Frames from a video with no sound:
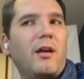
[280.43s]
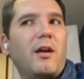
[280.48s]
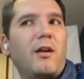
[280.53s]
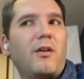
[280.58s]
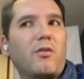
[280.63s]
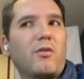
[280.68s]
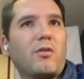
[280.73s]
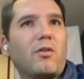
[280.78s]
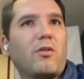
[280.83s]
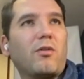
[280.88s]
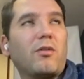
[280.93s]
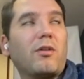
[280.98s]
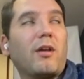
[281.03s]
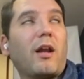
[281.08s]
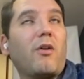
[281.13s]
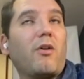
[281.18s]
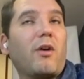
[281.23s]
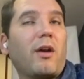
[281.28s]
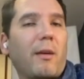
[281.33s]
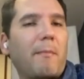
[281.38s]
nosotros a
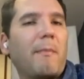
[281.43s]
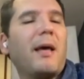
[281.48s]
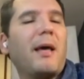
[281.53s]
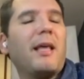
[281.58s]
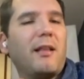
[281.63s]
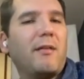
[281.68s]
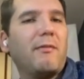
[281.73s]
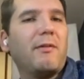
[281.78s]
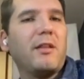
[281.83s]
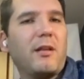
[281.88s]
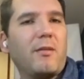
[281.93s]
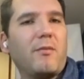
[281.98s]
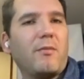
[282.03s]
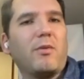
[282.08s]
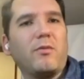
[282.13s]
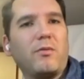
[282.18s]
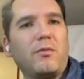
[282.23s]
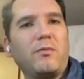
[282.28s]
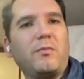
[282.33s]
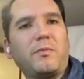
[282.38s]
lo que más le
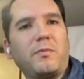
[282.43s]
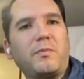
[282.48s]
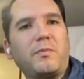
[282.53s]
vendemos, ¿no?